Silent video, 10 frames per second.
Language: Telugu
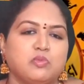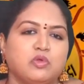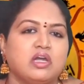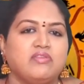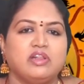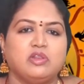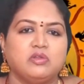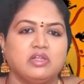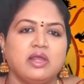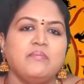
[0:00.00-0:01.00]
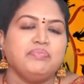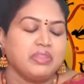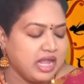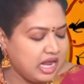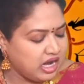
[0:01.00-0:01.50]
స్మూత్గా వెళ్తుంది
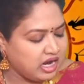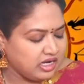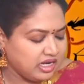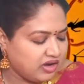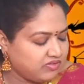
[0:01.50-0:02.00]
ఎలాంటి